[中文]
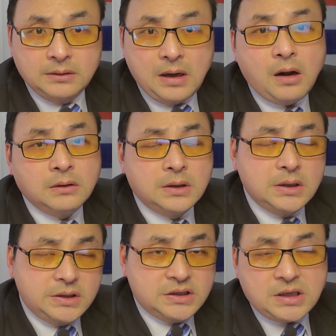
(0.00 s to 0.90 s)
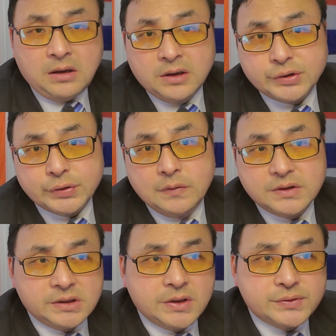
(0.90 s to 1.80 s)
好，以上呢就是我
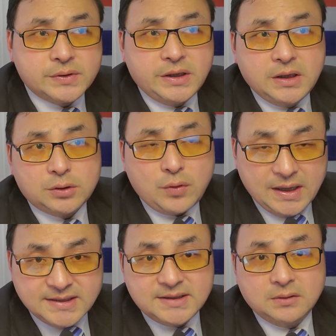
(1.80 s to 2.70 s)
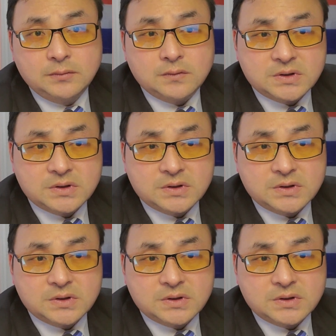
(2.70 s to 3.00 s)
今天做的一个短节目，